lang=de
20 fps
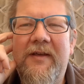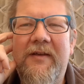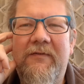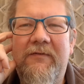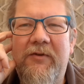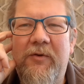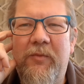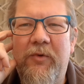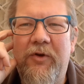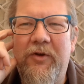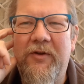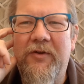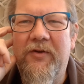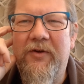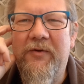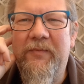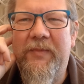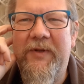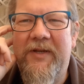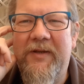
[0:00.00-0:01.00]
wir mögen
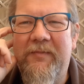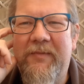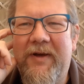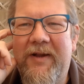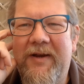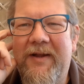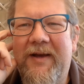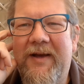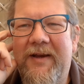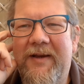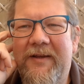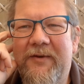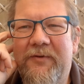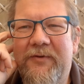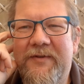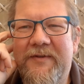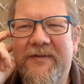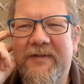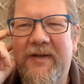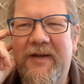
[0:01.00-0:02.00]
doch bitte mal alle
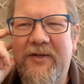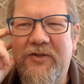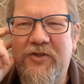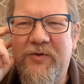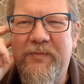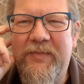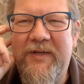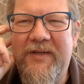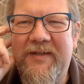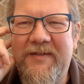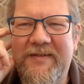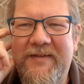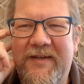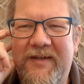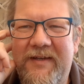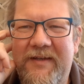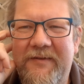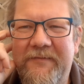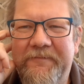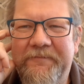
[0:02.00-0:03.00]
unsere Aschenbecher
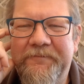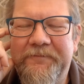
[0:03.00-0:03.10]
zeigen.